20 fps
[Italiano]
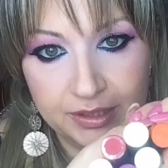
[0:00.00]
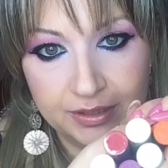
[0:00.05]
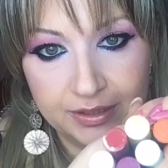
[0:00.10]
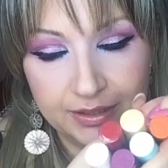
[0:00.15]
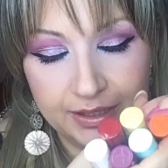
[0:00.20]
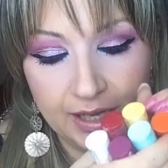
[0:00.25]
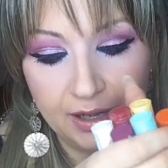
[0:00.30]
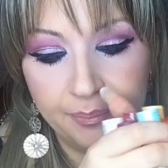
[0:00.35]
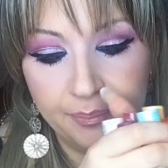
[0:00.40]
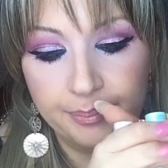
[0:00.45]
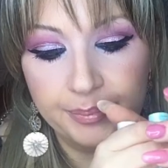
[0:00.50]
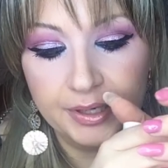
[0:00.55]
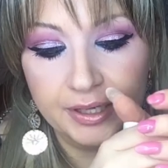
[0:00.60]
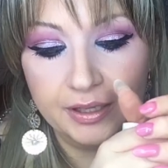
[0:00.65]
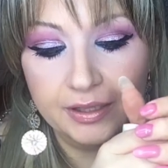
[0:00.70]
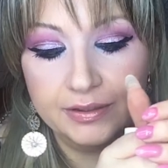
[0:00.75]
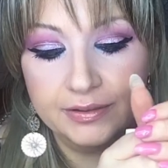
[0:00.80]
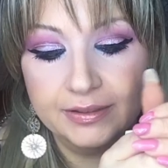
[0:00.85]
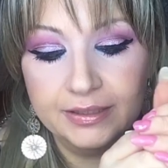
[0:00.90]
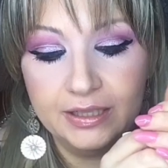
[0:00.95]
labbra
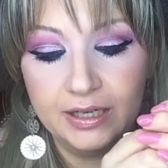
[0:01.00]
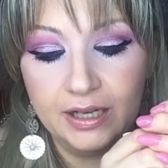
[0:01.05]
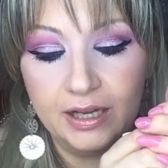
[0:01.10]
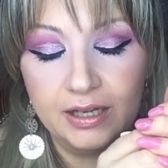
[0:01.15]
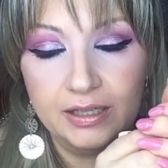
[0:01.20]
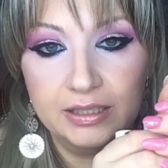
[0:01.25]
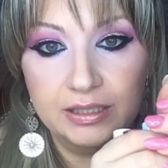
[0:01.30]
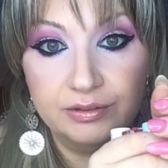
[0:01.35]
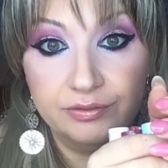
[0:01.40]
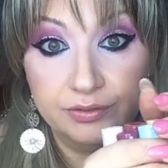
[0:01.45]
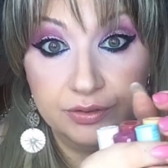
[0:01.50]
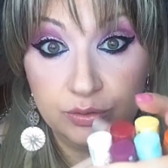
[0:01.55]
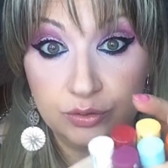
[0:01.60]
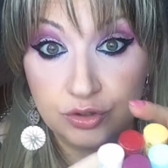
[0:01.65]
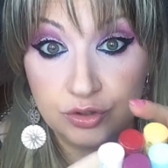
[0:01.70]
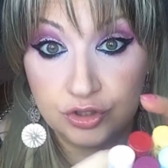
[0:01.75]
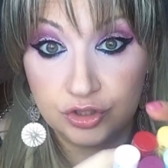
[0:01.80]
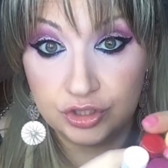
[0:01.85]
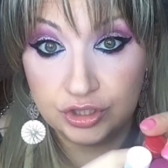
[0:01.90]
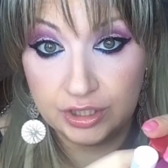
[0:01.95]
della Yves
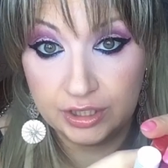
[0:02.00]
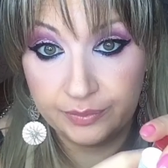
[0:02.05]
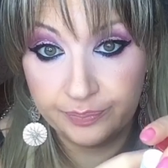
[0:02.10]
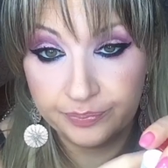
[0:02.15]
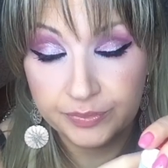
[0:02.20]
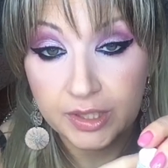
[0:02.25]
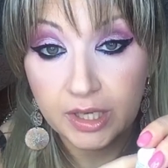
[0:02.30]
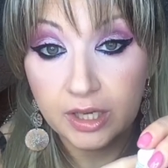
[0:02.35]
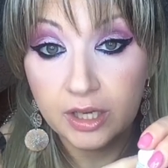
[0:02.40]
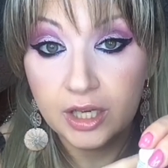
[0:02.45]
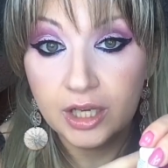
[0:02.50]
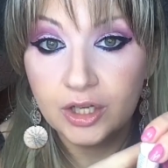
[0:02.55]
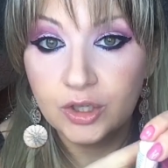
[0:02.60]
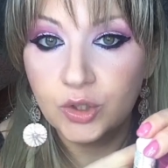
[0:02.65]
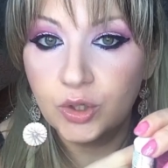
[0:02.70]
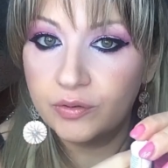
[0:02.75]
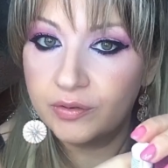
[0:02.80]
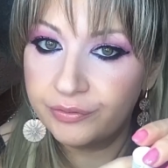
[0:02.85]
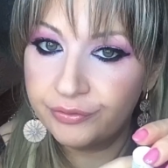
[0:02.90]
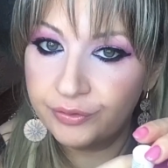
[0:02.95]
Rocher,
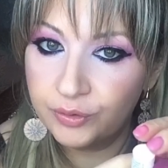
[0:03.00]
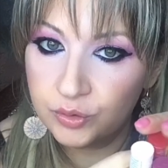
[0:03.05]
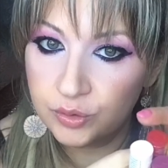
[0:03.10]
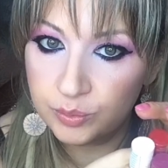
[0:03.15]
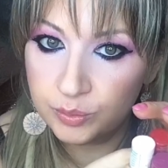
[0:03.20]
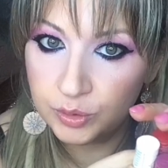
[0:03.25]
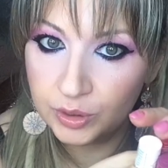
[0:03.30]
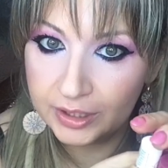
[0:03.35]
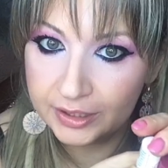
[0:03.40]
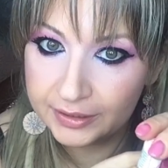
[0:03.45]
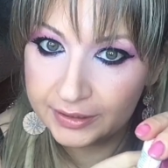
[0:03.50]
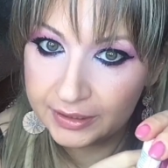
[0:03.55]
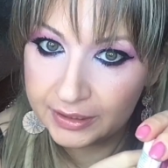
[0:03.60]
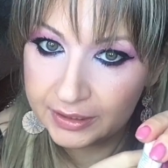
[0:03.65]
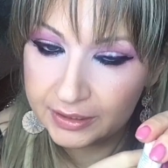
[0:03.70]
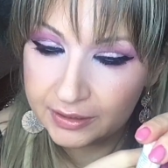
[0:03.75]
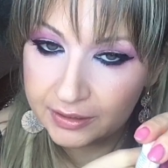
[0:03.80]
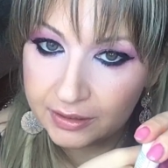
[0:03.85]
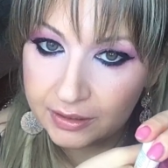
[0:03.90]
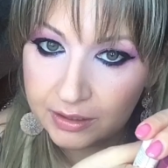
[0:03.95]
nuova formula
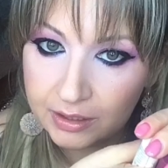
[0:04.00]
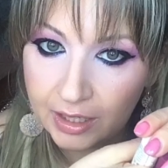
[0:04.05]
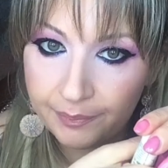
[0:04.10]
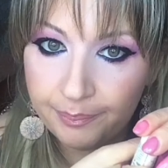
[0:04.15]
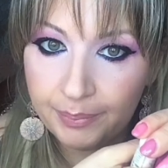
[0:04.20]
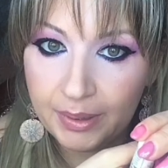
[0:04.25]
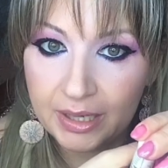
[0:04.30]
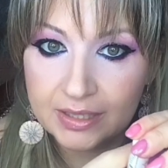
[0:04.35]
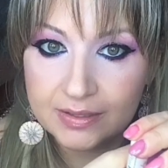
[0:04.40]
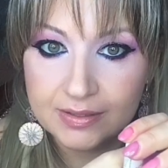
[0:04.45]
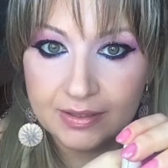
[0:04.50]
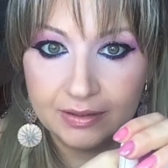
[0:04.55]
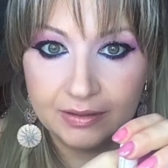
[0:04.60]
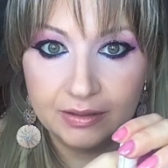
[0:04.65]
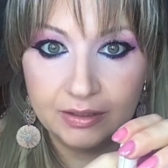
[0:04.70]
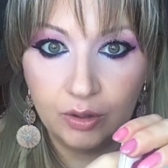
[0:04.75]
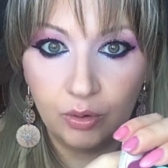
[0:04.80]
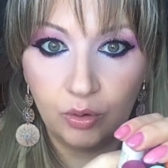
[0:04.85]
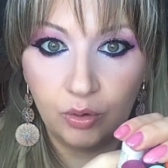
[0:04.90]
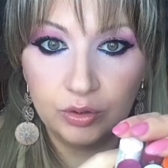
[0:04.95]
green a base di
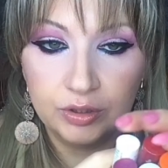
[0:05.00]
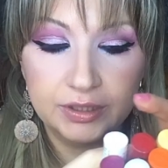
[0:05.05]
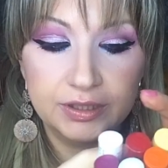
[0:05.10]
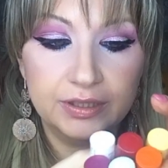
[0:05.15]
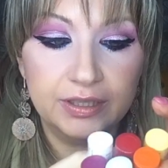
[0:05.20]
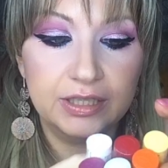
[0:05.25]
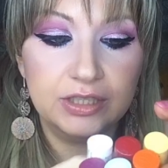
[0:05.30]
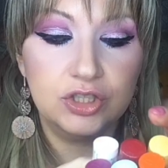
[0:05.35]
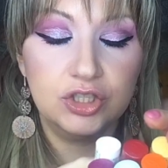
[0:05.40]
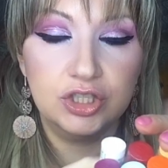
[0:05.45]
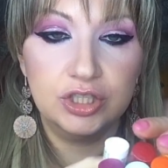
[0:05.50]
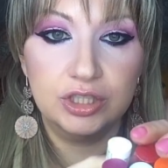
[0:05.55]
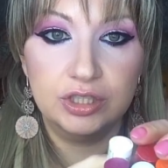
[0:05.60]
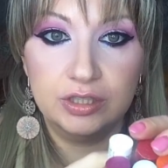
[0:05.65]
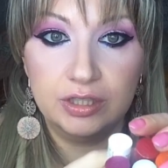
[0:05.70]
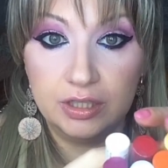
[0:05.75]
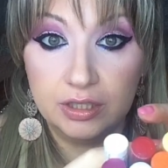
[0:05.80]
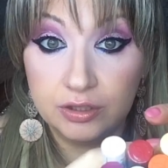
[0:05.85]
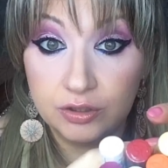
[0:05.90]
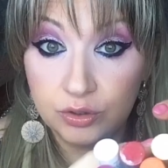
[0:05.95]
oli e cere
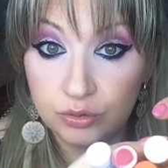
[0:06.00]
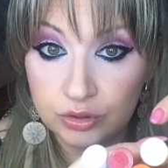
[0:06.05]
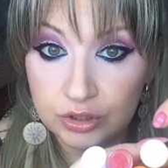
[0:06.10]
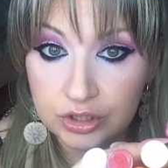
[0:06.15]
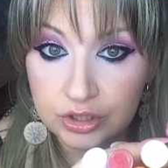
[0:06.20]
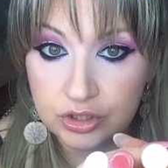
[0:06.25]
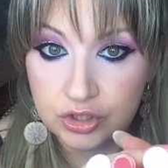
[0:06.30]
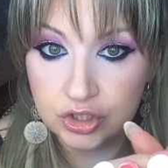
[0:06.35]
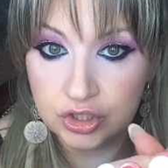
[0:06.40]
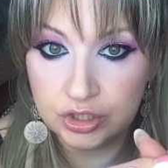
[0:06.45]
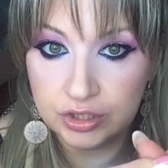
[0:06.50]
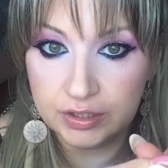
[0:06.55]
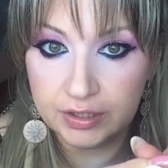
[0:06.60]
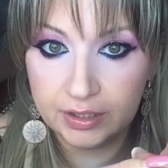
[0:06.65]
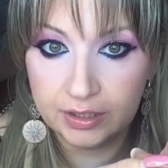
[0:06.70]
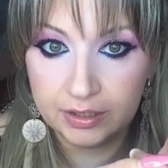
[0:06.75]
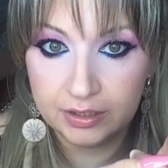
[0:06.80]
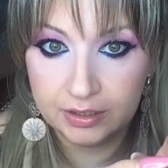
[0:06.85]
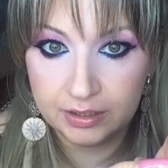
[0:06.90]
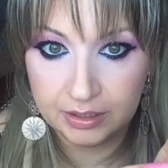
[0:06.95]
di origine
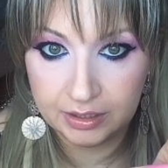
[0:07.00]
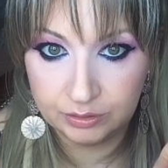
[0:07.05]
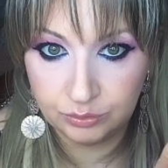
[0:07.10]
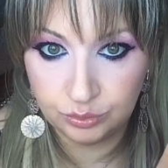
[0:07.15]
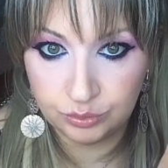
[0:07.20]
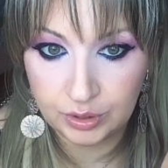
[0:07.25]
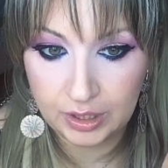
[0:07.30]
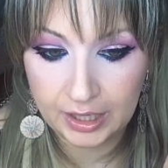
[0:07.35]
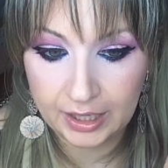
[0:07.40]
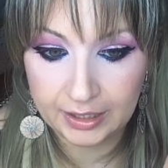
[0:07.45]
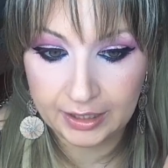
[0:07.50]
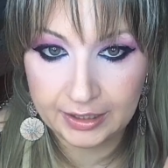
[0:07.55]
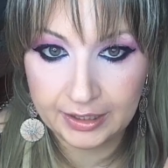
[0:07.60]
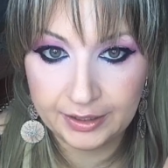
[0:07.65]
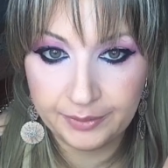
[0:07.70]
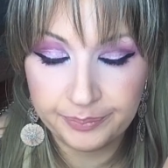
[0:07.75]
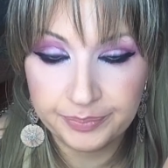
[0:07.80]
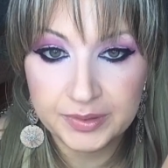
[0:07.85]
naturale.